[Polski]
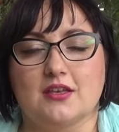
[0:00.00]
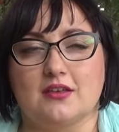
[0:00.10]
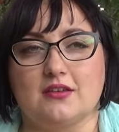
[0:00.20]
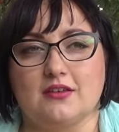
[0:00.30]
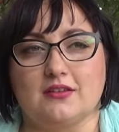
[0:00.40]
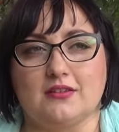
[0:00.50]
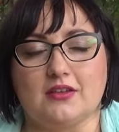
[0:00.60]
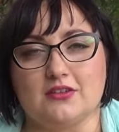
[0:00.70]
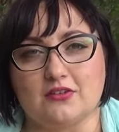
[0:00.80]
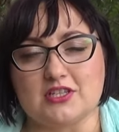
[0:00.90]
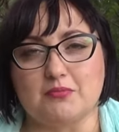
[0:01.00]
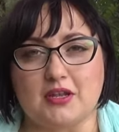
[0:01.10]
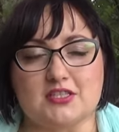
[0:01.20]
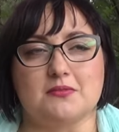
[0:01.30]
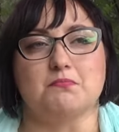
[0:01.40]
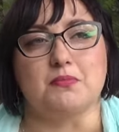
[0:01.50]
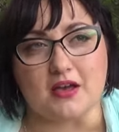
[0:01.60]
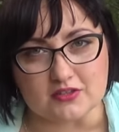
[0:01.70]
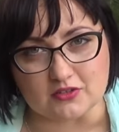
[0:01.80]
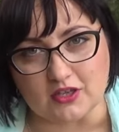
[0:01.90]
e, taki rodzaj pracy
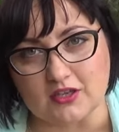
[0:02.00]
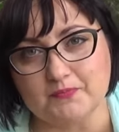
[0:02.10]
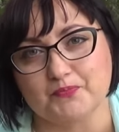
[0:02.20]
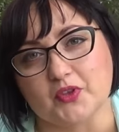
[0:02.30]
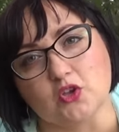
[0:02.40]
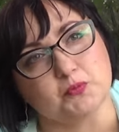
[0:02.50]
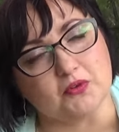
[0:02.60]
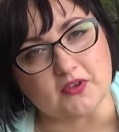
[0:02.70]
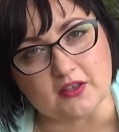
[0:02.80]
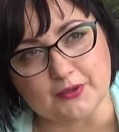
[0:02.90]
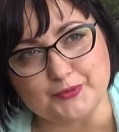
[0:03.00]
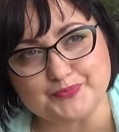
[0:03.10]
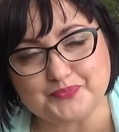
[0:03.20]
bardzo jej odpowiadał.